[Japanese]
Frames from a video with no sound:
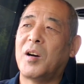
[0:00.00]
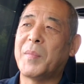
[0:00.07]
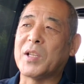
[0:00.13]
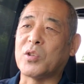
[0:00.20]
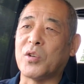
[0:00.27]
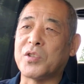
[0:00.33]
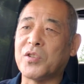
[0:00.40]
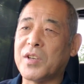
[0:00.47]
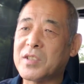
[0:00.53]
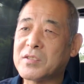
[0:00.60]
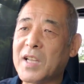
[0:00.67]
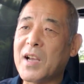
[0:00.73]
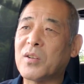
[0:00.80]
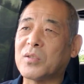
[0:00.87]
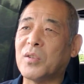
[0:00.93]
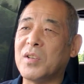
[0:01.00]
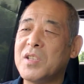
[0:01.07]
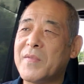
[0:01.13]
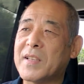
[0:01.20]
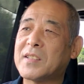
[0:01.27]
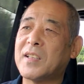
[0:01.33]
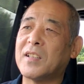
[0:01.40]
まあ年寄り臭いことを言
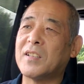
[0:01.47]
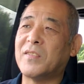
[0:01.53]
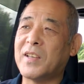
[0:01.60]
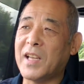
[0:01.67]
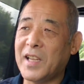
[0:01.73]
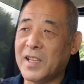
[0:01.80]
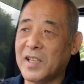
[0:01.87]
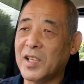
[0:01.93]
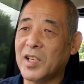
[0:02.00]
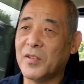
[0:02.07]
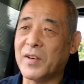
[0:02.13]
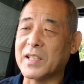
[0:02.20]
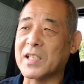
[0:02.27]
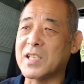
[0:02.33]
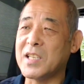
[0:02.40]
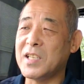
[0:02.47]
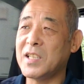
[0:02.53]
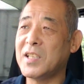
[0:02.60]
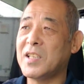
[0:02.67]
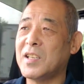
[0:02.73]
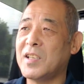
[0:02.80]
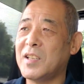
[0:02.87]
いますけれどもね、
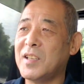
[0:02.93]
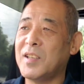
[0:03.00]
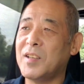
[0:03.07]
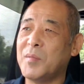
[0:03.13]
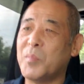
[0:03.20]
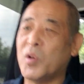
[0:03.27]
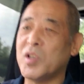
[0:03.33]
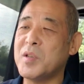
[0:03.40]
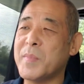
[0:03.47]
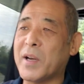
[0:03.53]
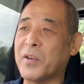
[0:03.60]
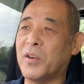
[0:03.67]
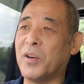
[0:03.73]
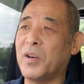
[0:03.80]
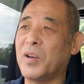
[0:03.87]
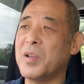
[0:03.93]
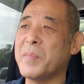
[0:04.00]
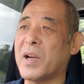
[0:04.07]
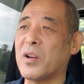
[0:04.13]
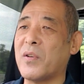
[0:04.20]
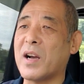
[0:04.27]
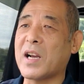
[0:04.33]
私もう今の
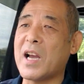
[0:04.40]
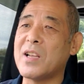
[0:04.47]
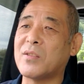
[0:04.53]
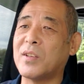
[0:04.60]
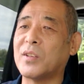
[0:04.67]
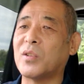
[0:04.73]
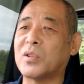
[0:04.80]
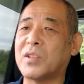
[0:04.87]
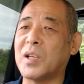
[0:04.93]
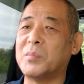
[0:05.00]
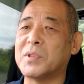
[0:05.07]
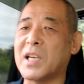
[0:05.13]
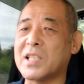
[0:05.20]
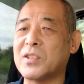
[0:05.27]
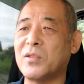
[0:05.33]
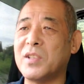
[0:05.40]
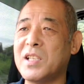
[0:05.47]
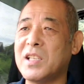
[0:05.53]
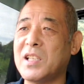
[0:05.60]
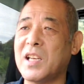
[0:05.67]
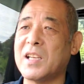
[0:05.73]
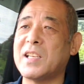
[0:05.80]
今の若い人にとっては昔の
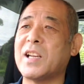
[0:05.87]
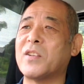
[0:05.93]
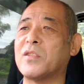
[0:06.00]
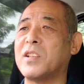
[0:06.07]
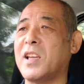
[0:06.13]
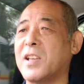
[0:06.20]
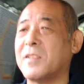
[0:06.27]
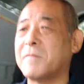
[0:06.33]
人間なので、